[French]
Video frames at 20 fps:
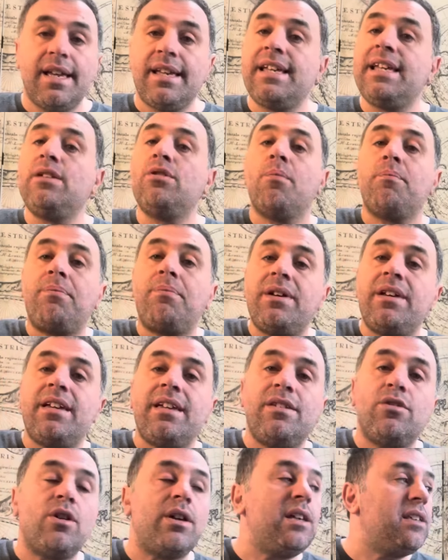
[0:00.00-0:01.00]
ils ne
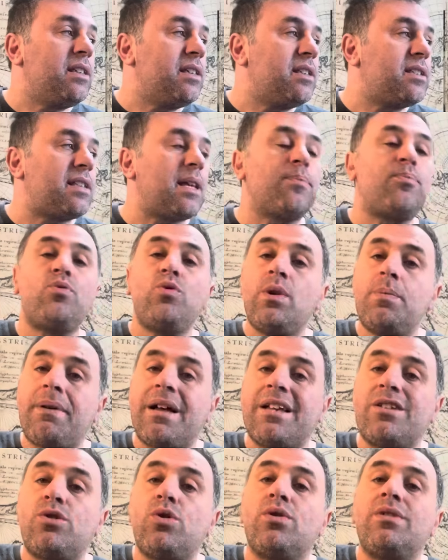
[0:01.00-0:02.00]
ils s'appuient
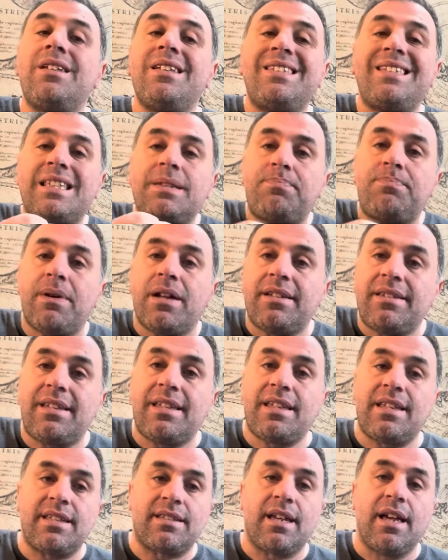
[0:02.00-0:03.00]
pas sur des
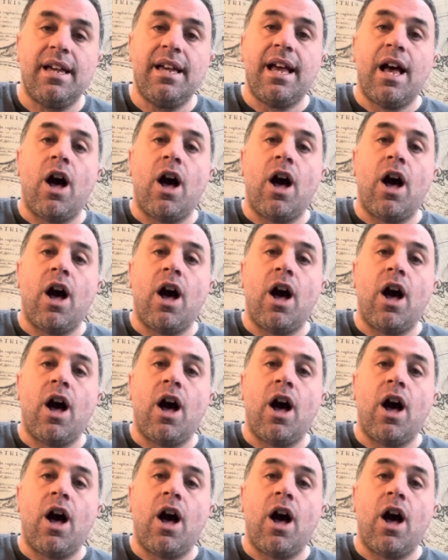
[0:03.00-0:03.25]
expertises.